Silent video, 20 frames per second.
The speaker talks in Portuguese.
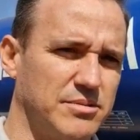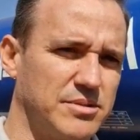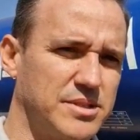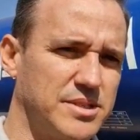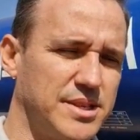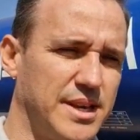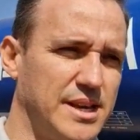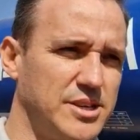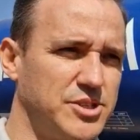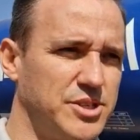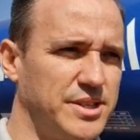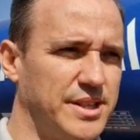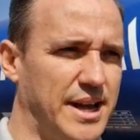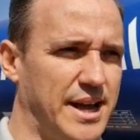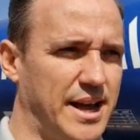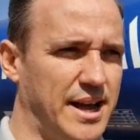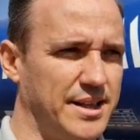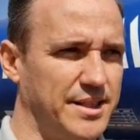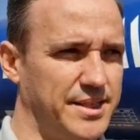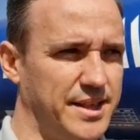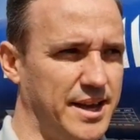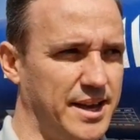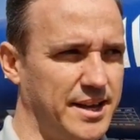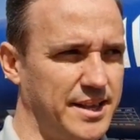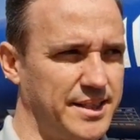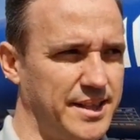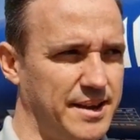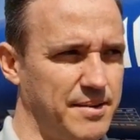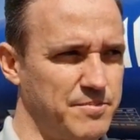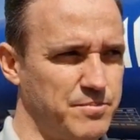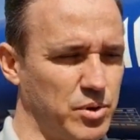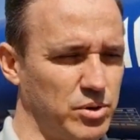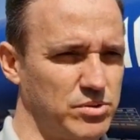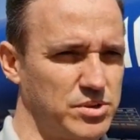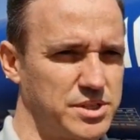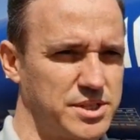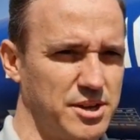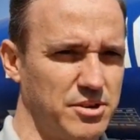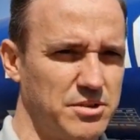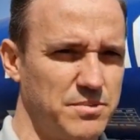seja na, na, na
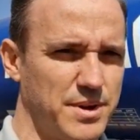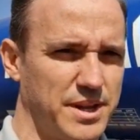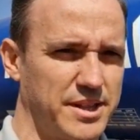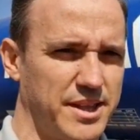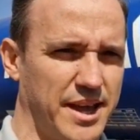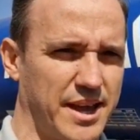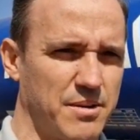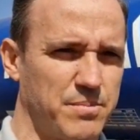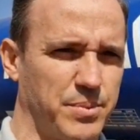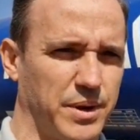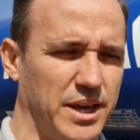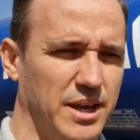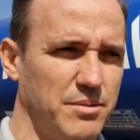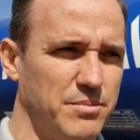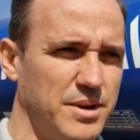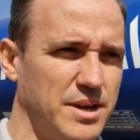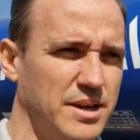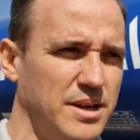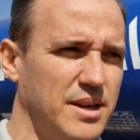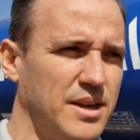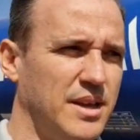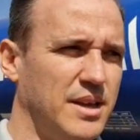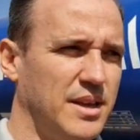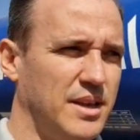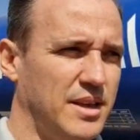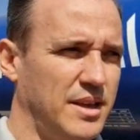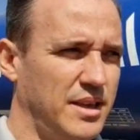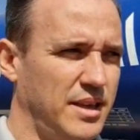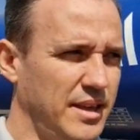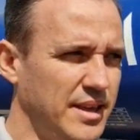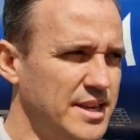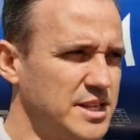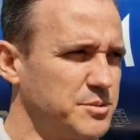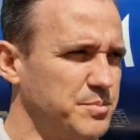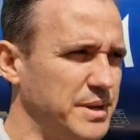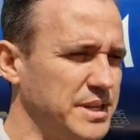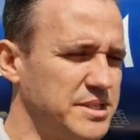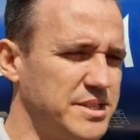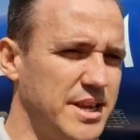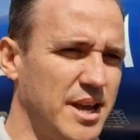produção de matéria-prima, em
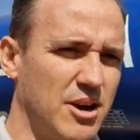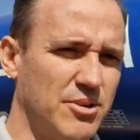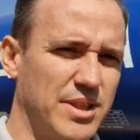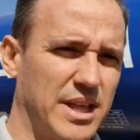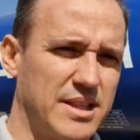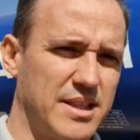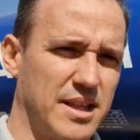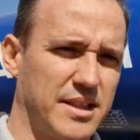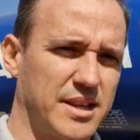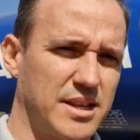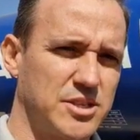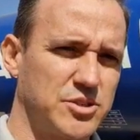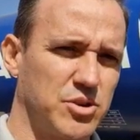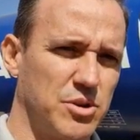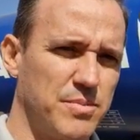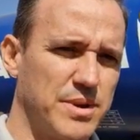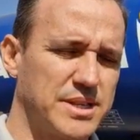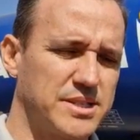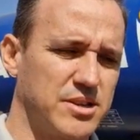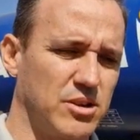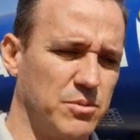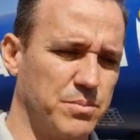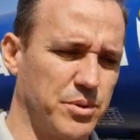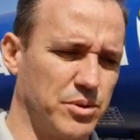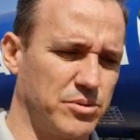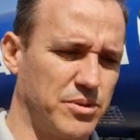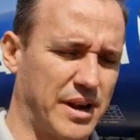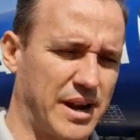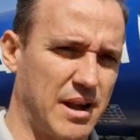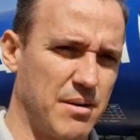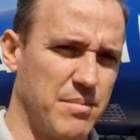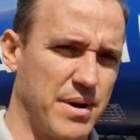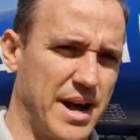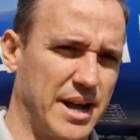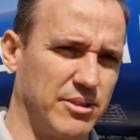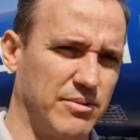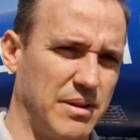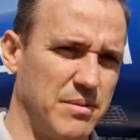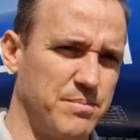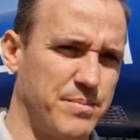especial na, na transformação do produto
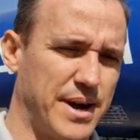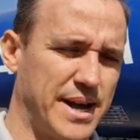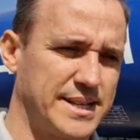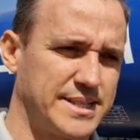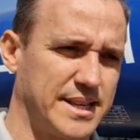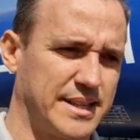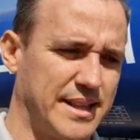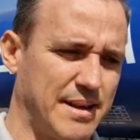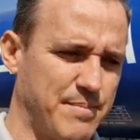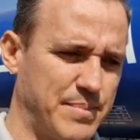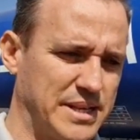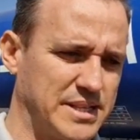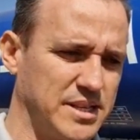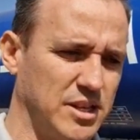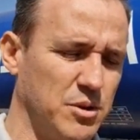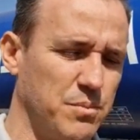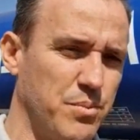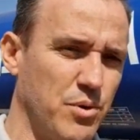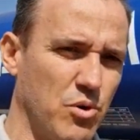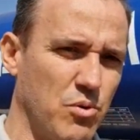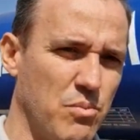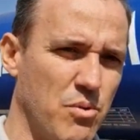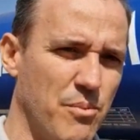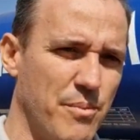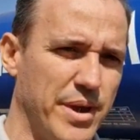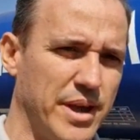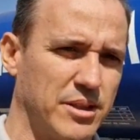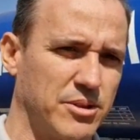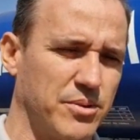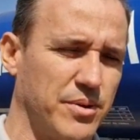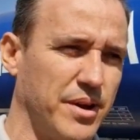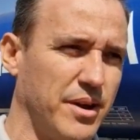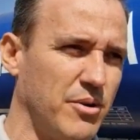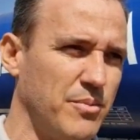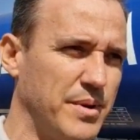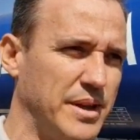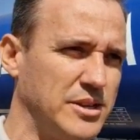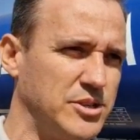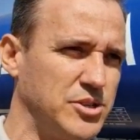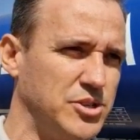acabado. A Impasa está passando por um momento
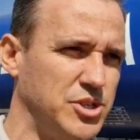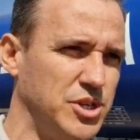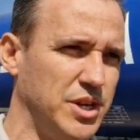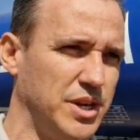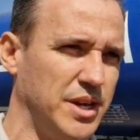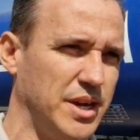realmente de